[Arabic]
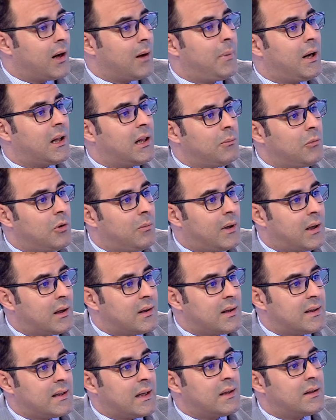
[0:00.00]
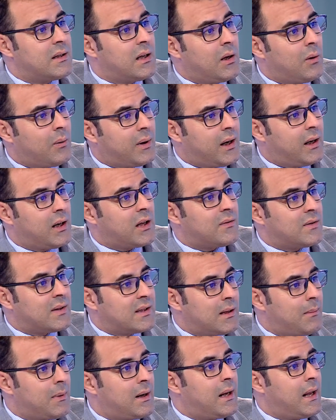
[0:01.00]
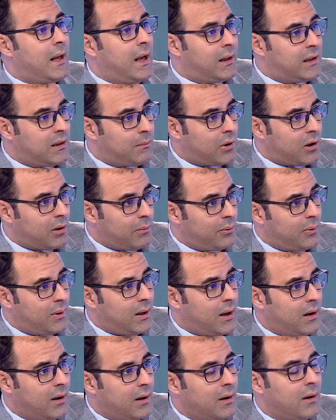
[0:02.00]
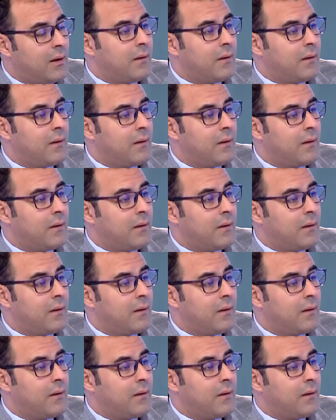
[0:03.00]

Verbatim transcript: راه بعض الممارسات حتى لو كانت في الزمن العادي مقبوله